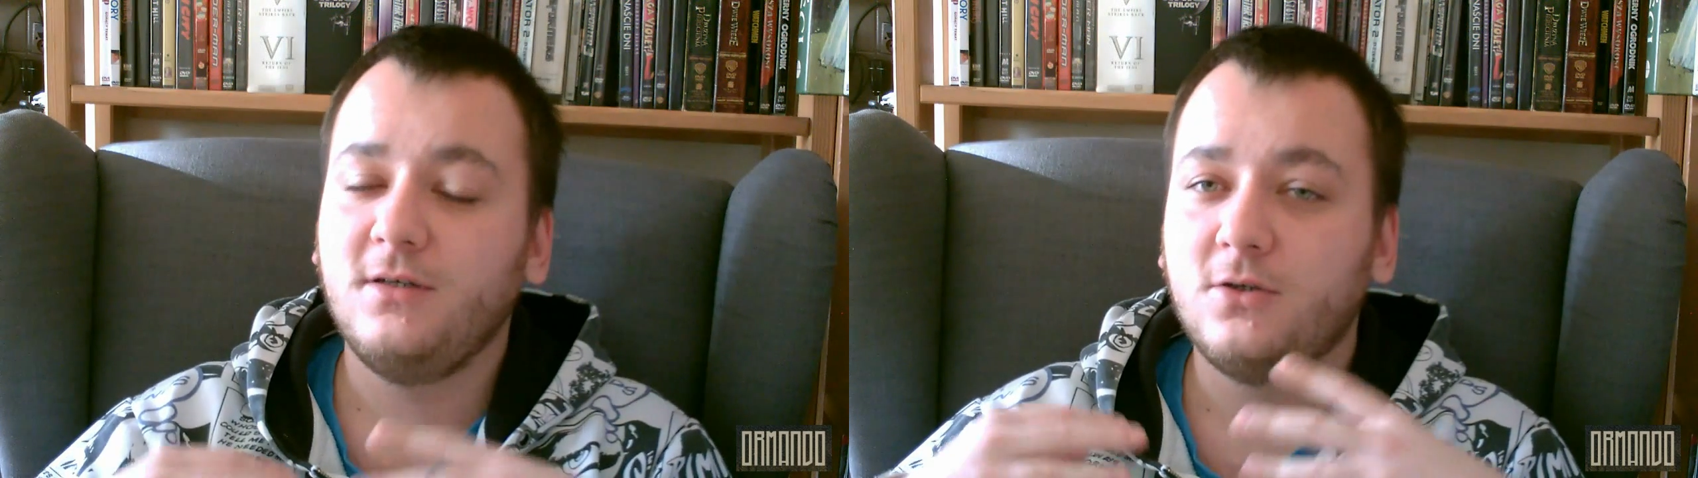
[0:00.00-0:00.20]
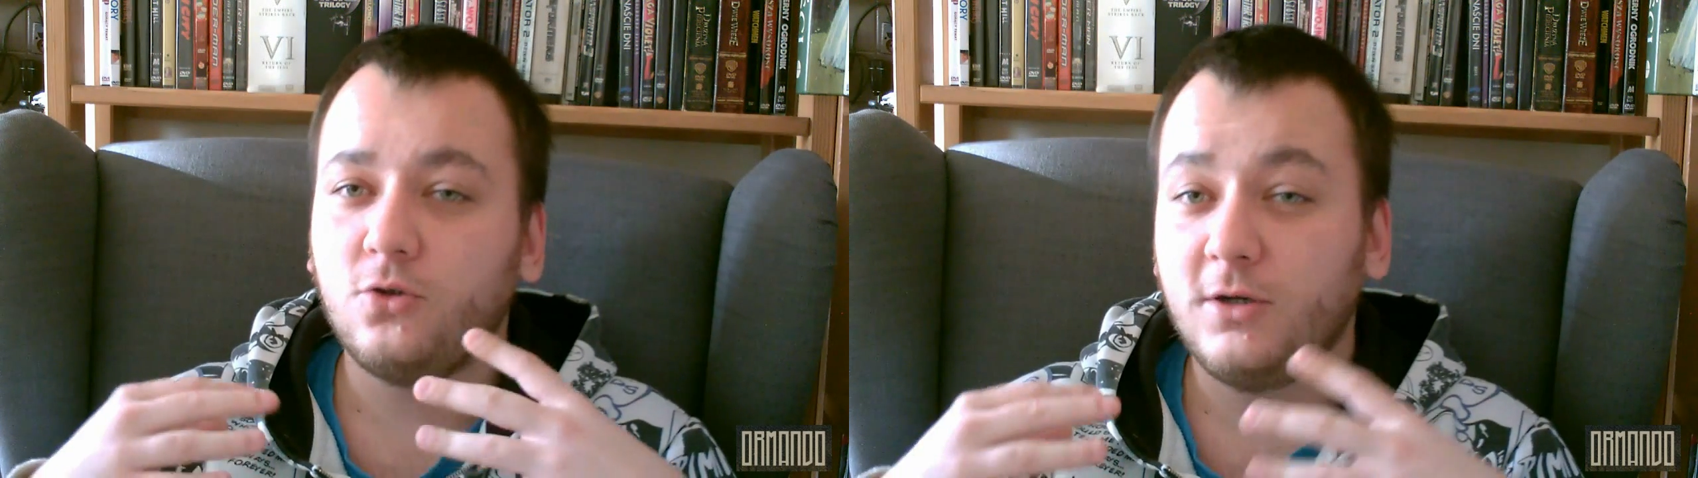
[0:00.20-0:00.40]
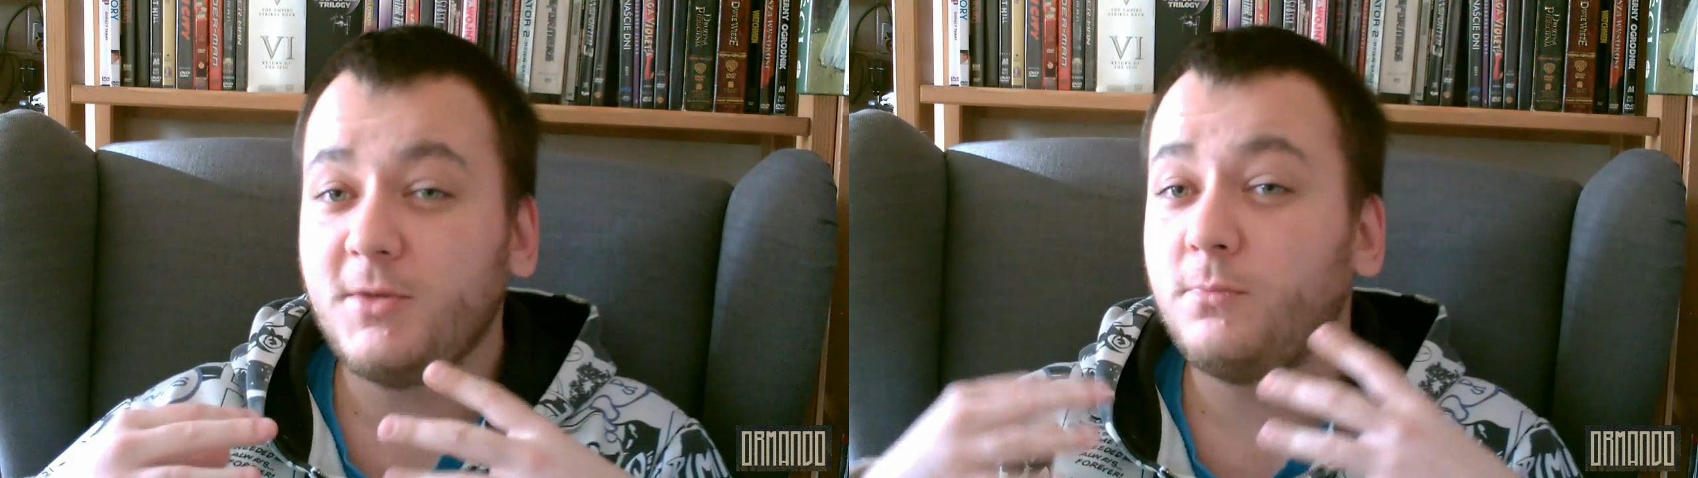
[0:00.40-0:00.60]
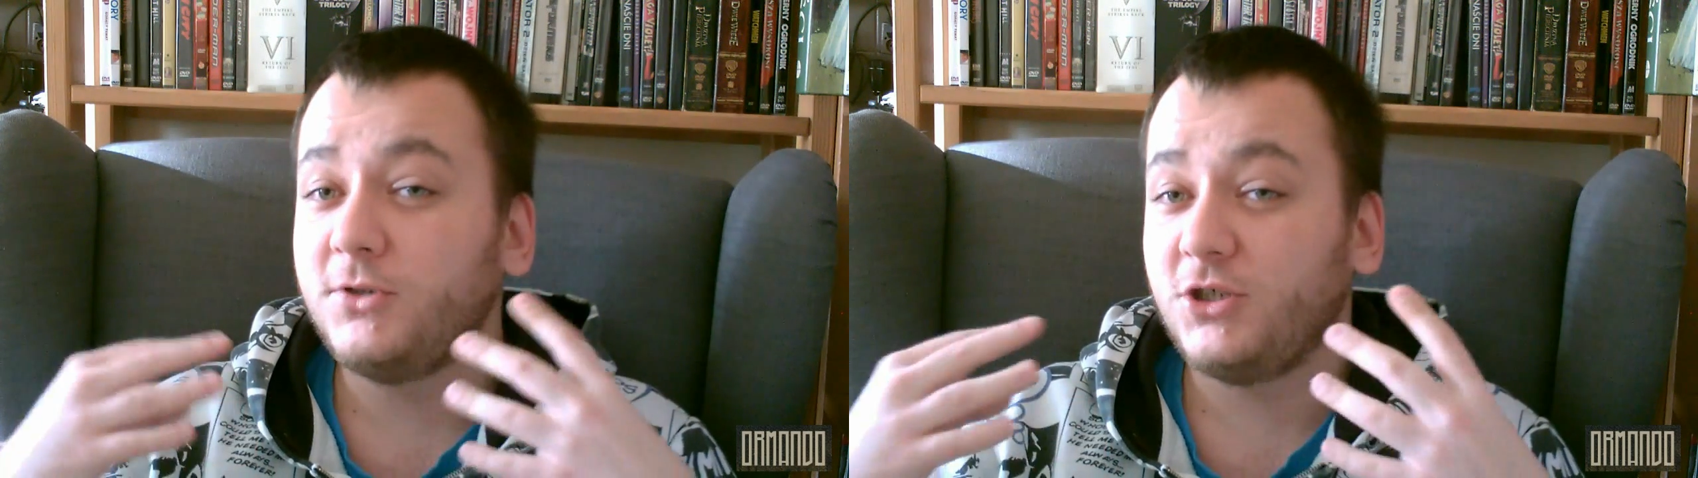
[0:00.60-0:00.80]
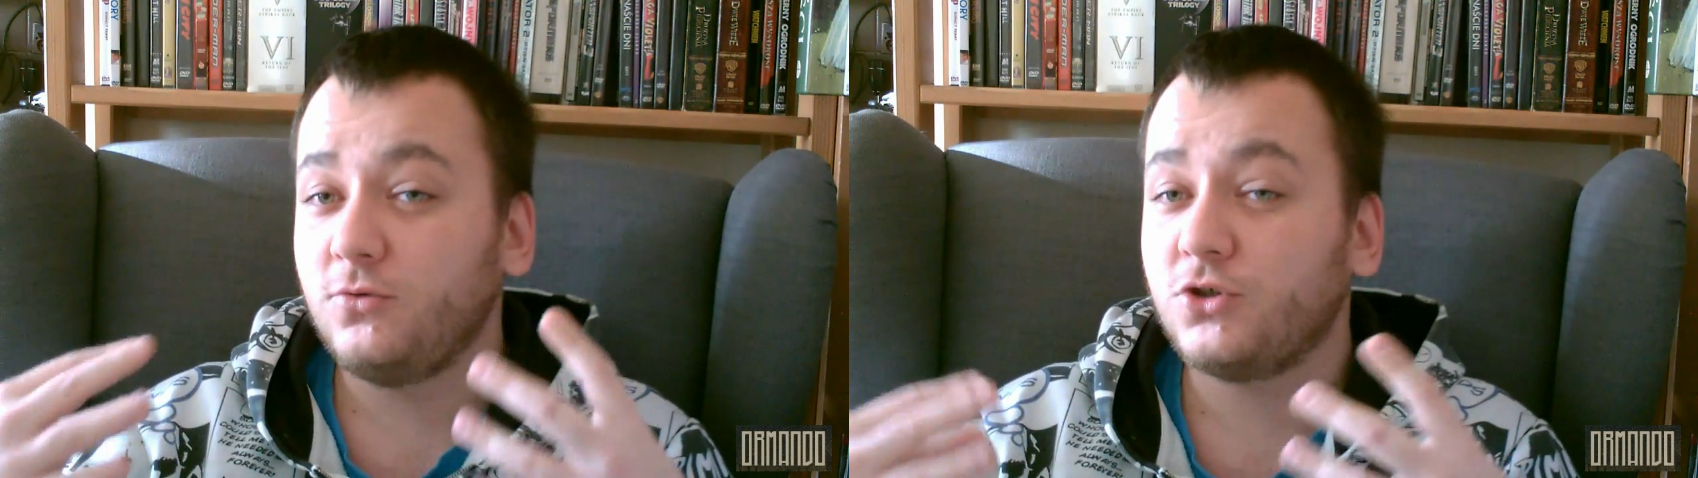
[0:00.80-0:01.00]
który miałby
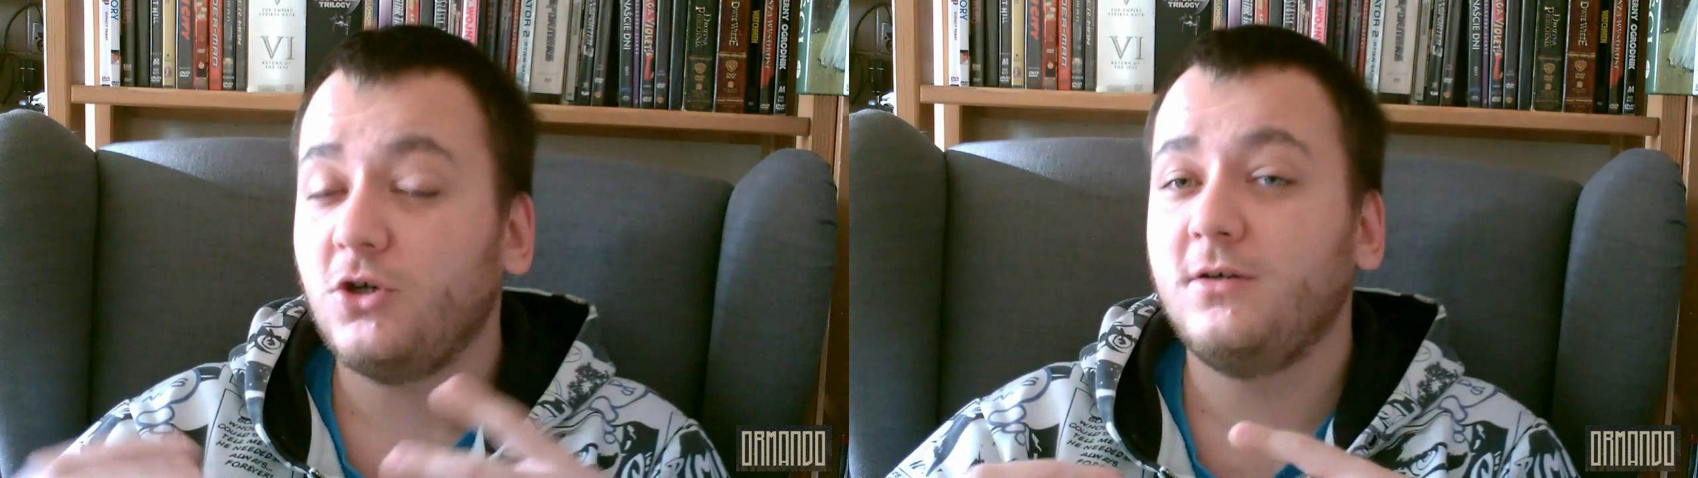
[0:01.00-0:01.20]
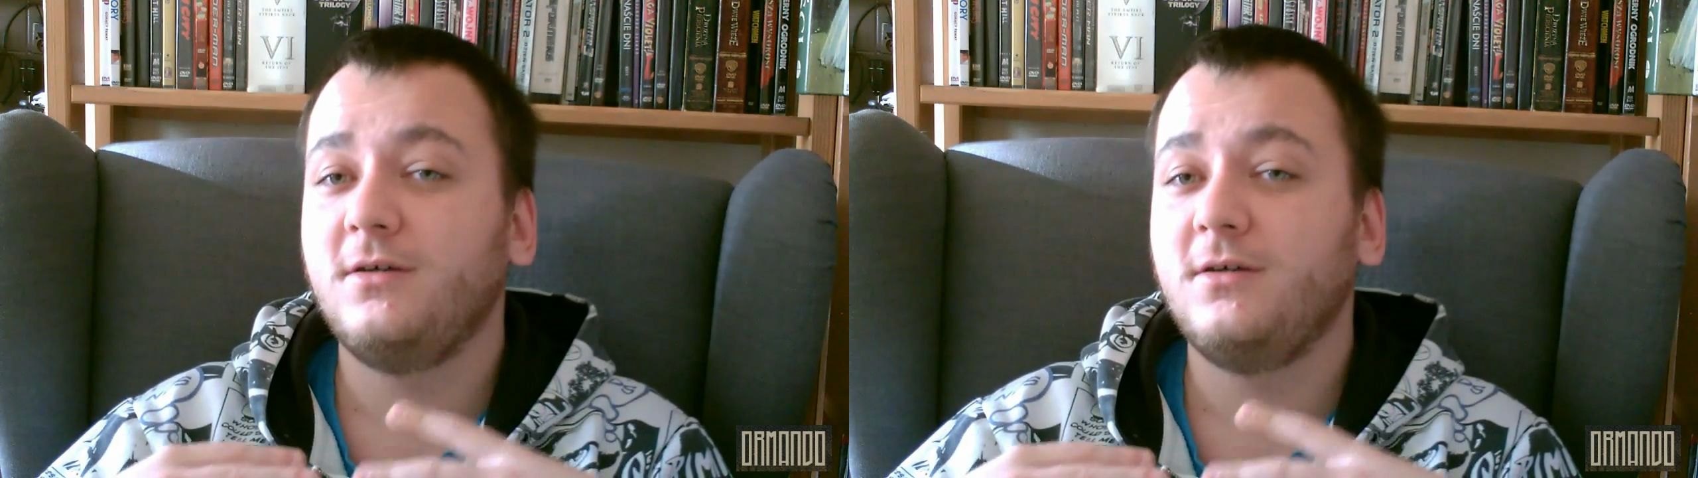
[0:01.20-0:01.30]
się już